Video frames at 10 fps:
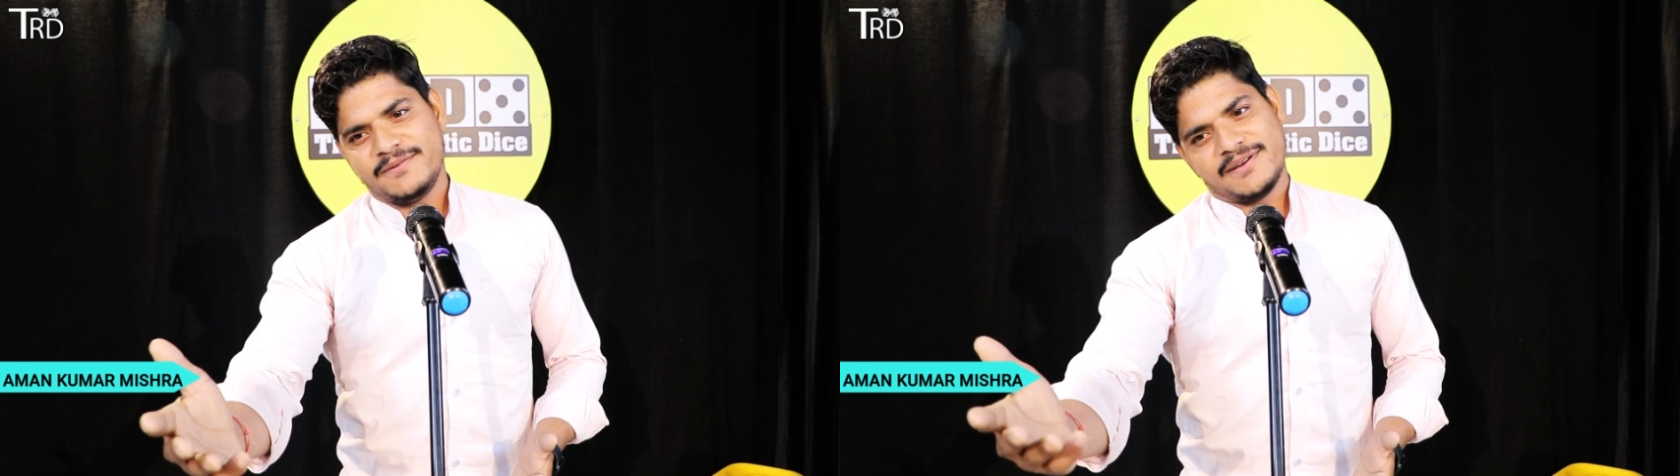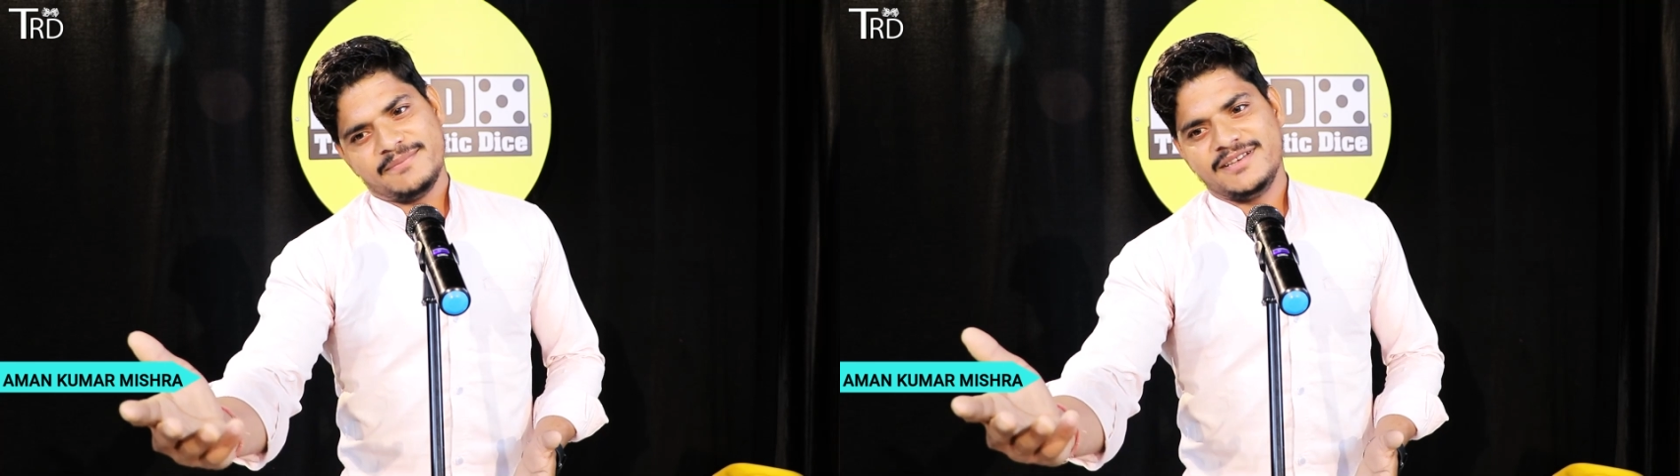
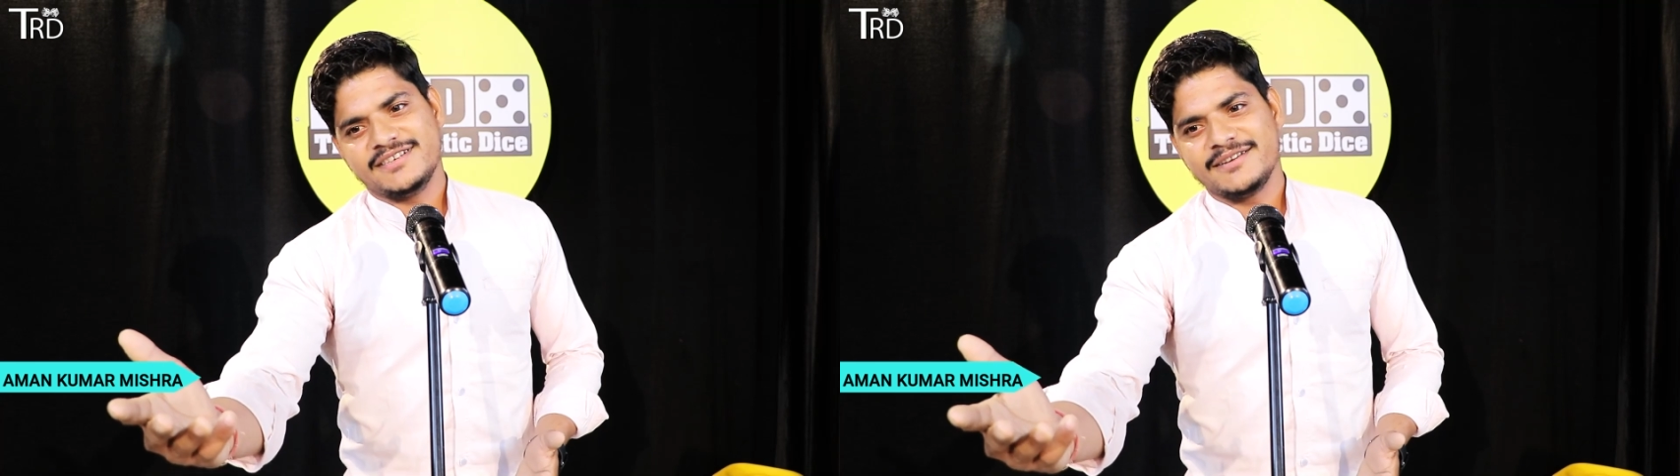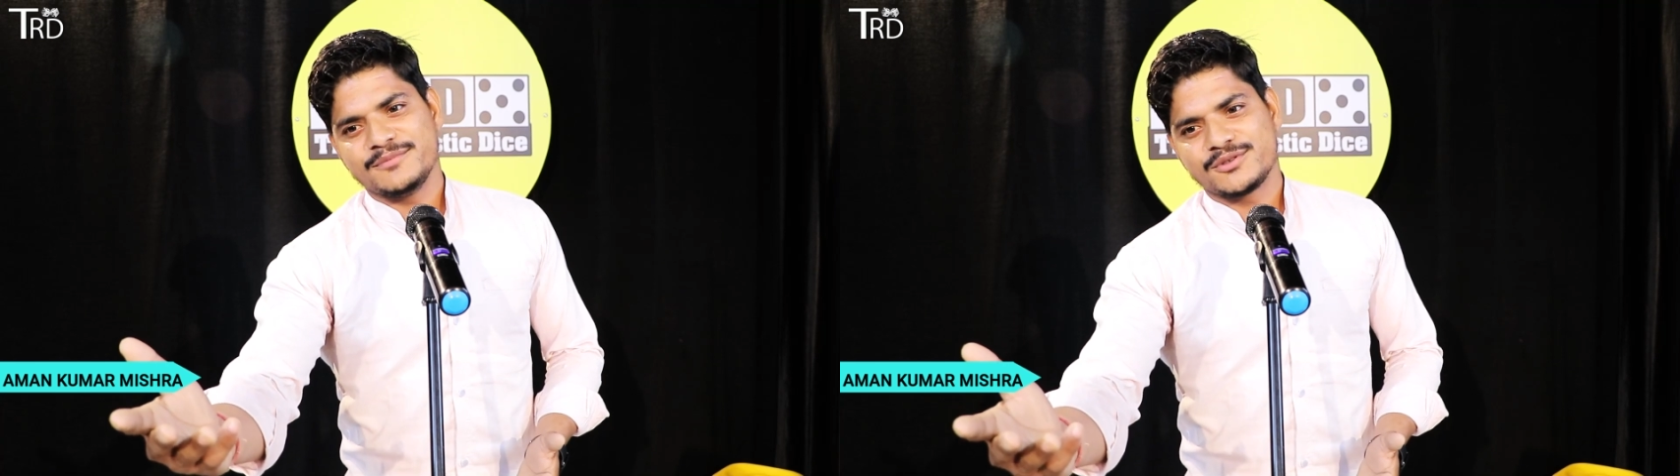बफा मिल
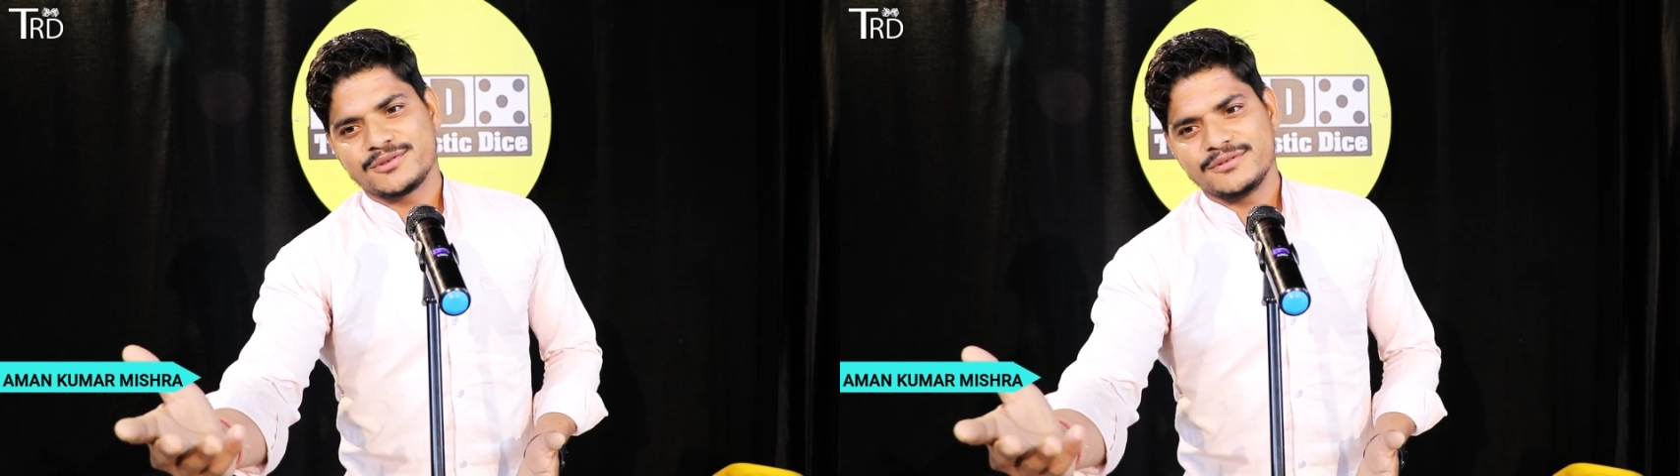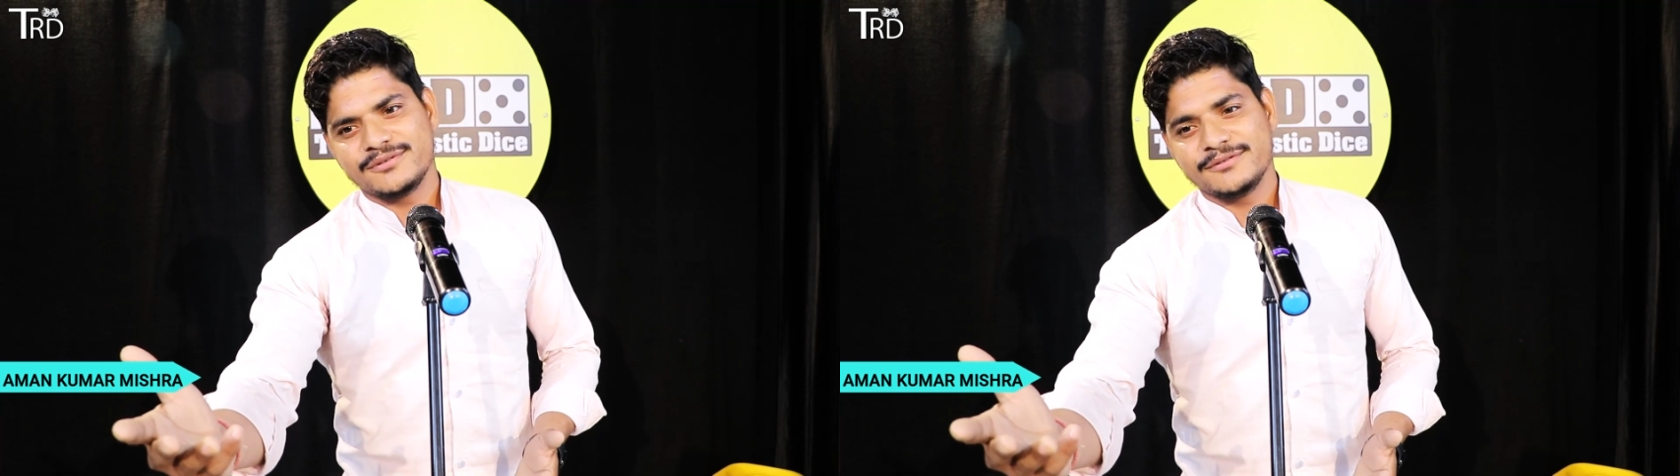जाए
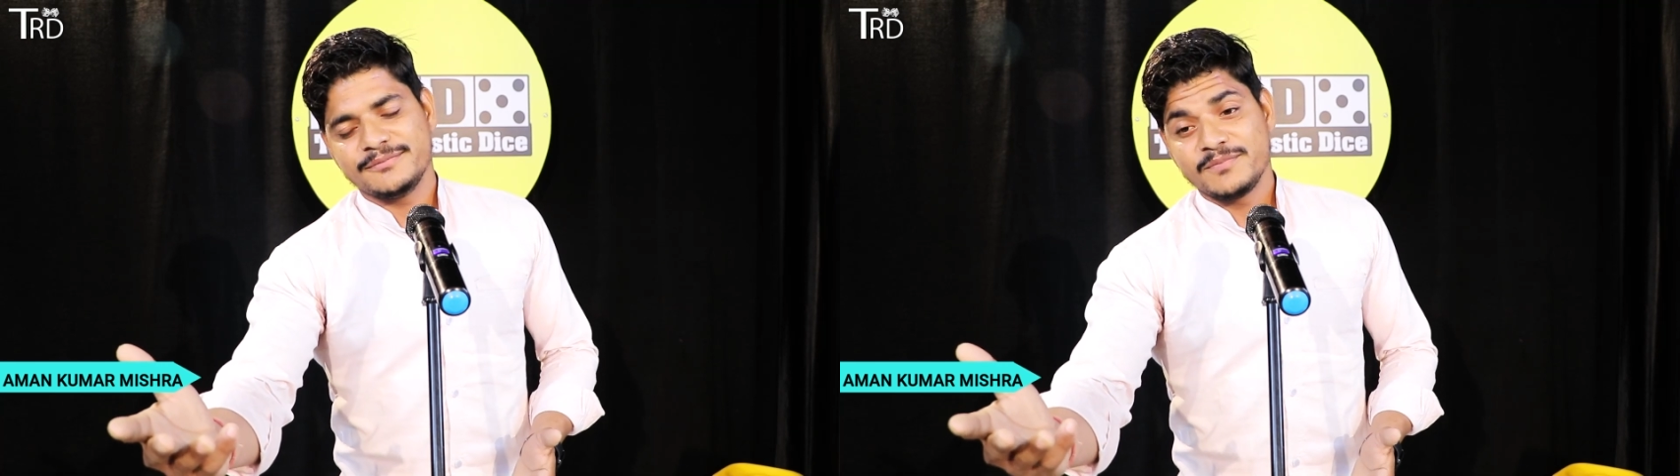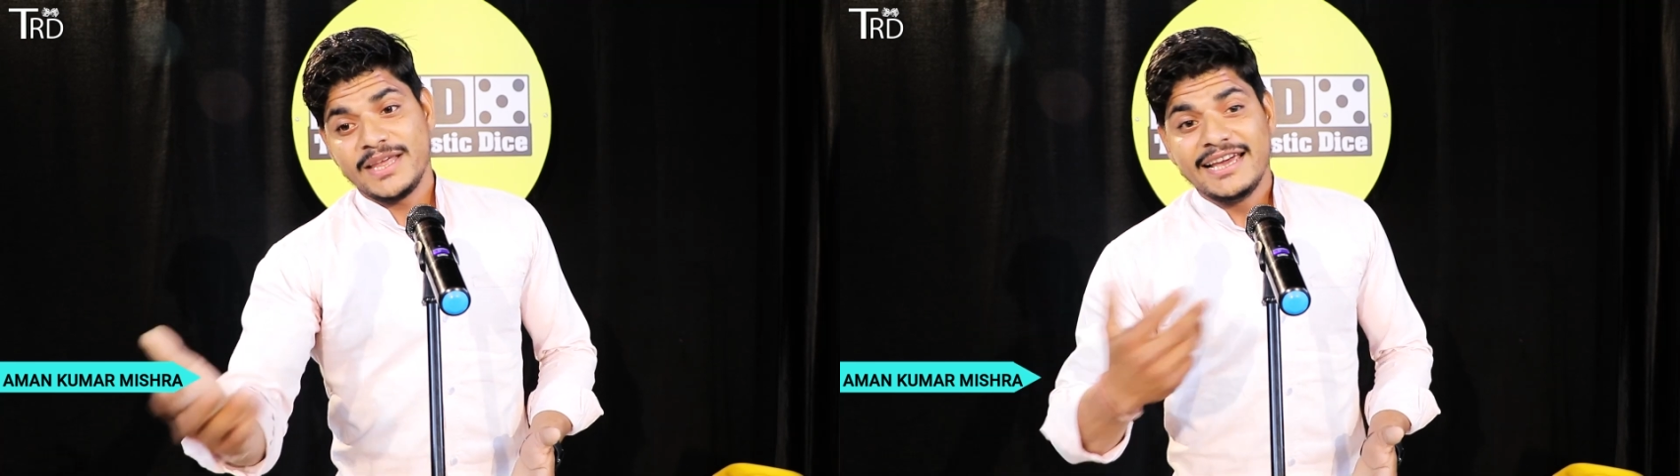
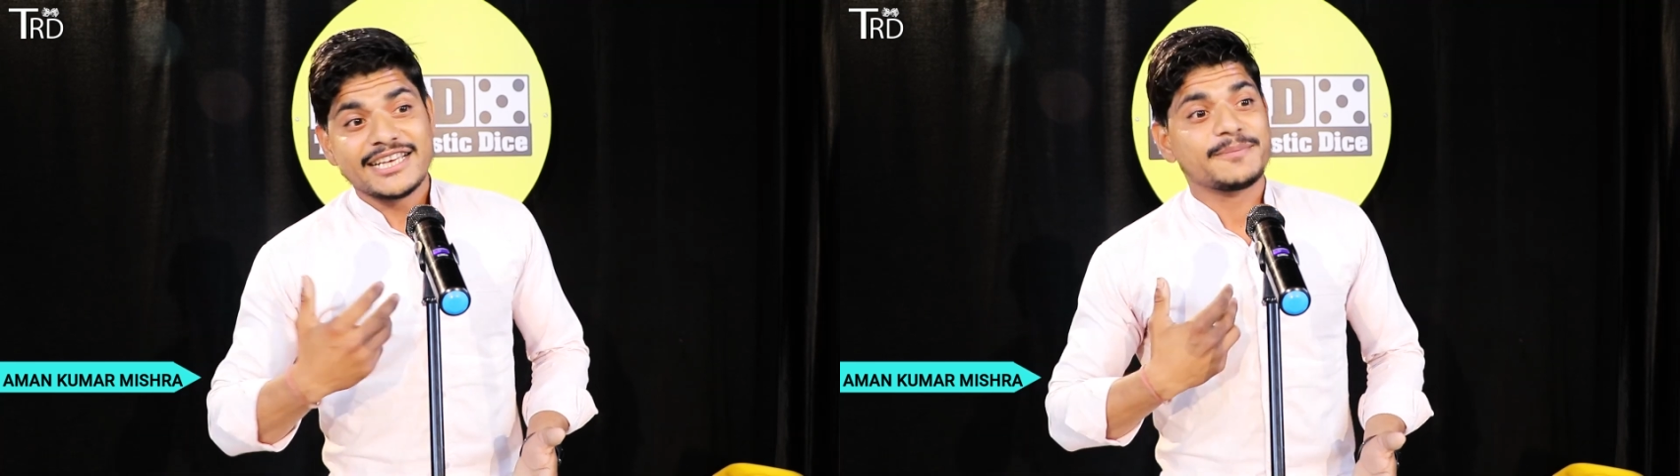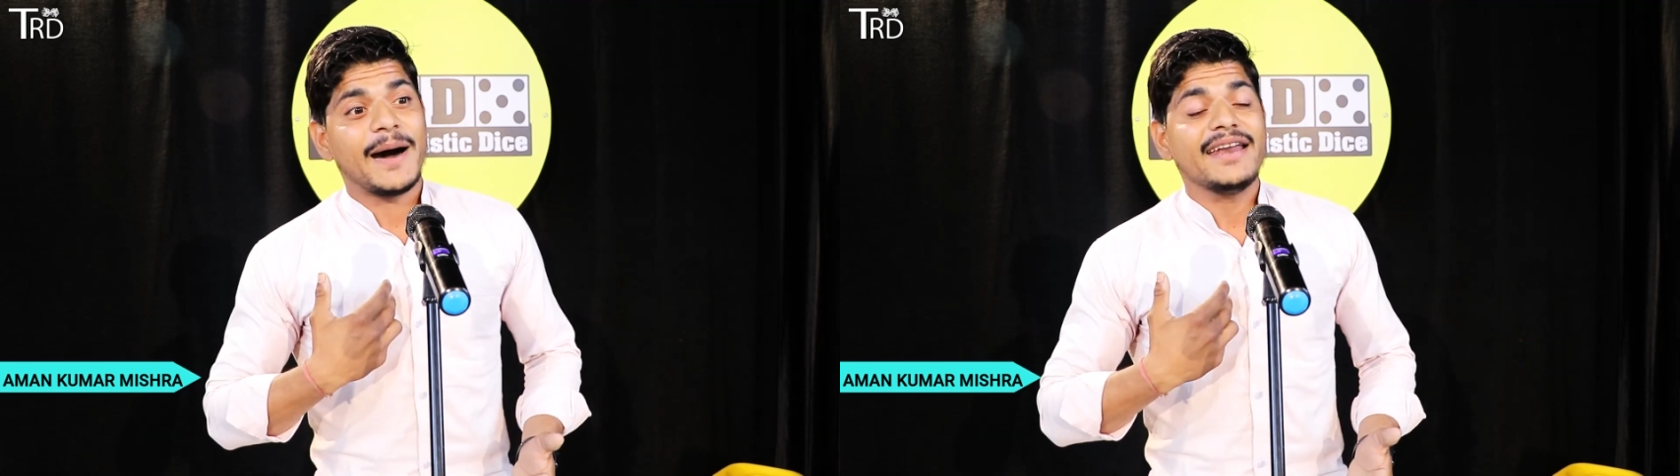मुझको
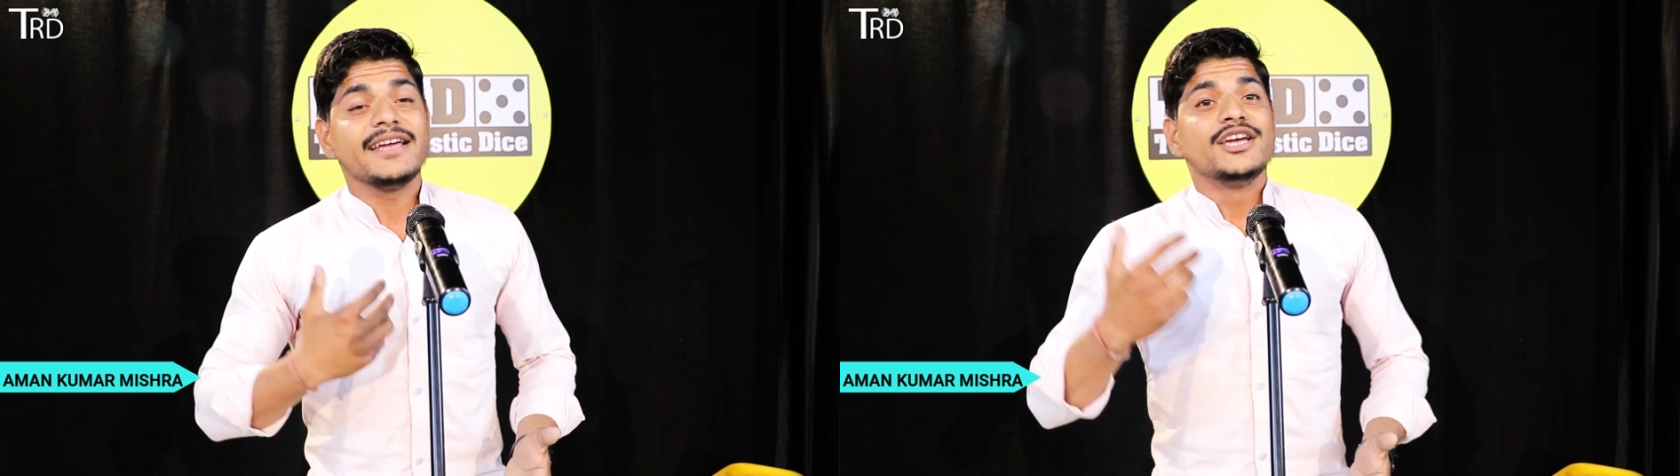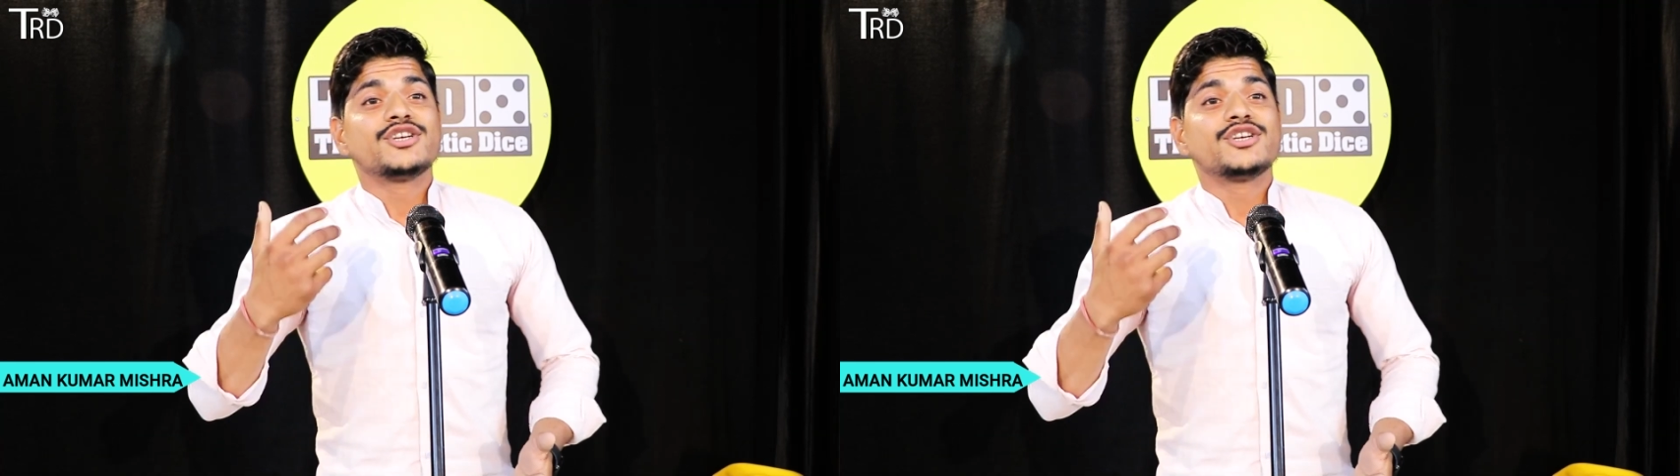इस बार